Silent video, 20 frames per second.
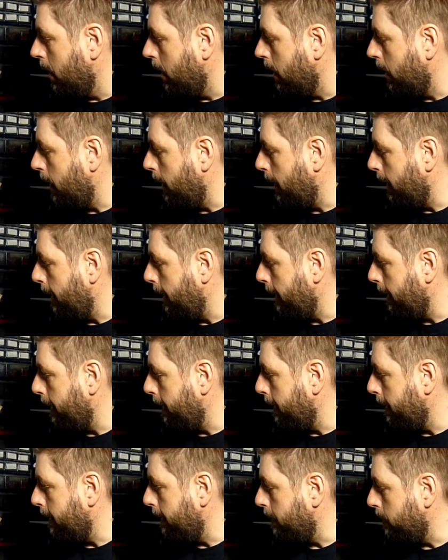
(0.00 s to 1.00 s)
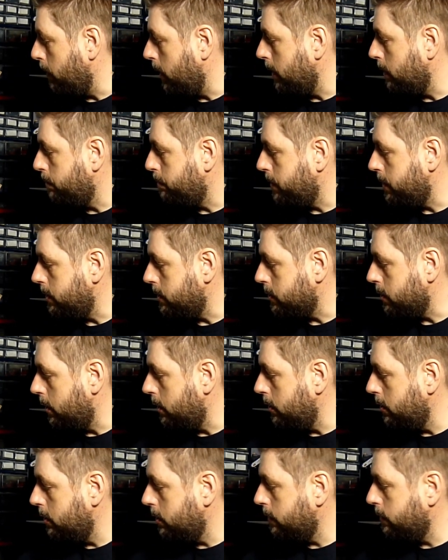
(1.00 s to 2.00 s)
euh, puis
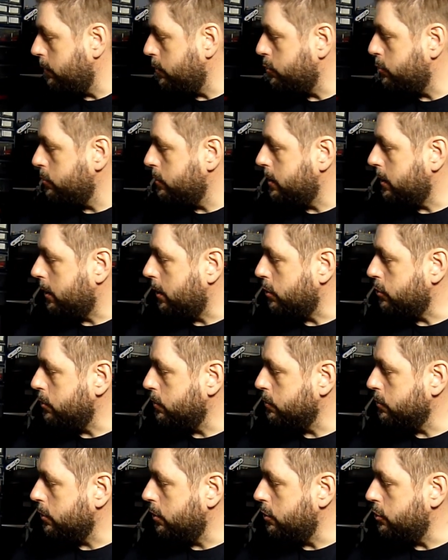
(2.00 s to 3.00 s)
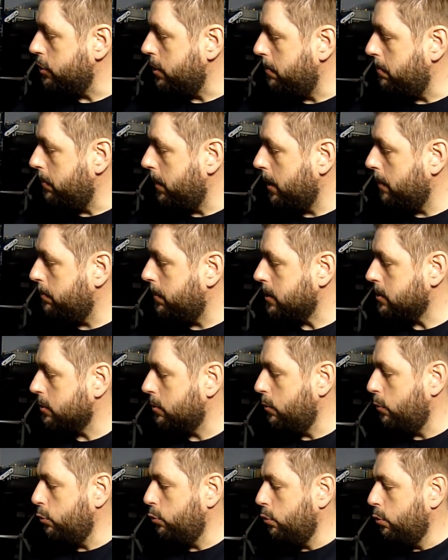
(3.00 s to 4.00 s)
celui-là, vois-tu, c'est quelque chose que j'aime bien parce
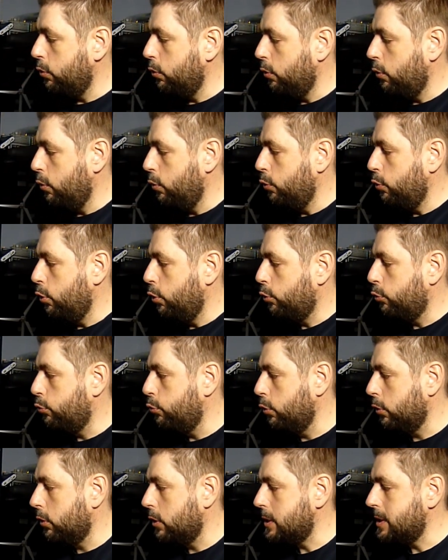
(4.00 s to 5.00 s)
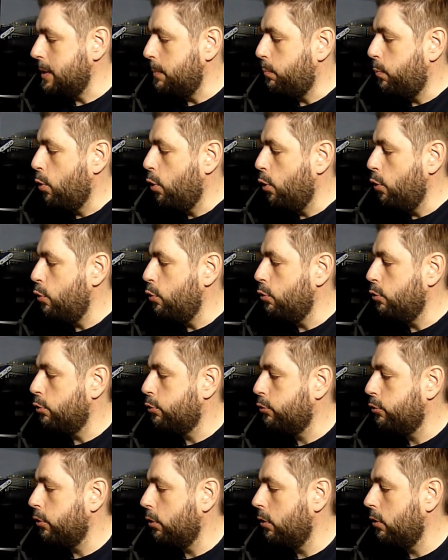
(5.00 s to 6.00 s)
qu'on a, on a tout. C'est pas
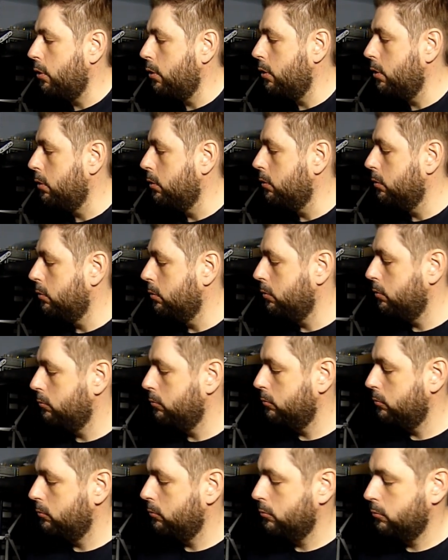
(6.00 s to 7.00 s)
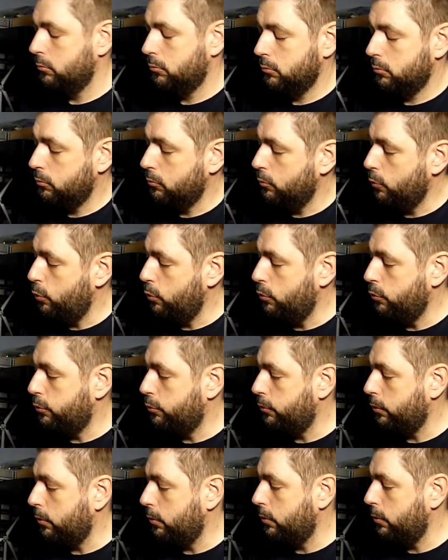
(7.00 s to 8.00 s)
ultra.
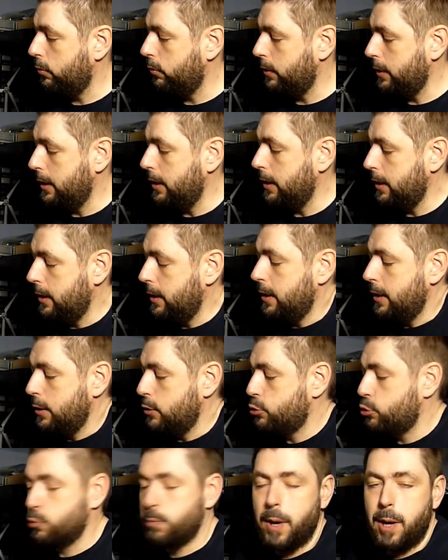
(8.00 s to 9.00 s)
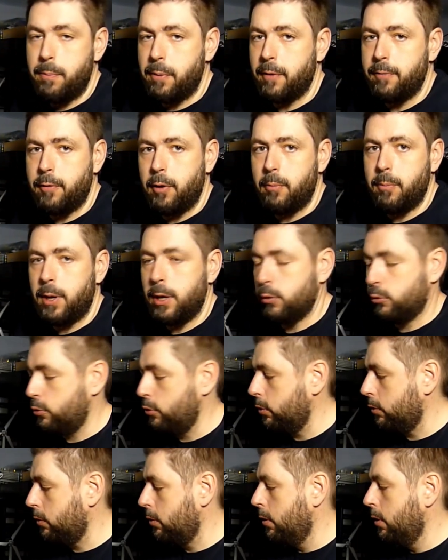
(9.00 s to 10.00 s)
Ultra. Il, est super performant,
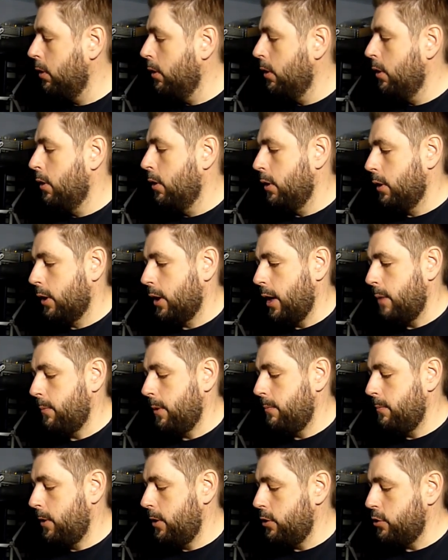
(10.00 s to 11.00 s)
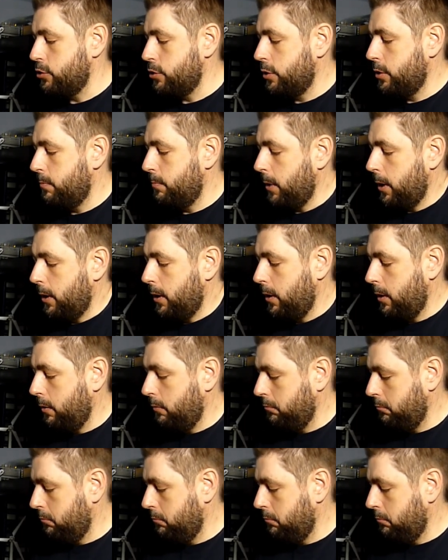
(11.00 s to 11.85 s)
tout. Quand même léger, ben.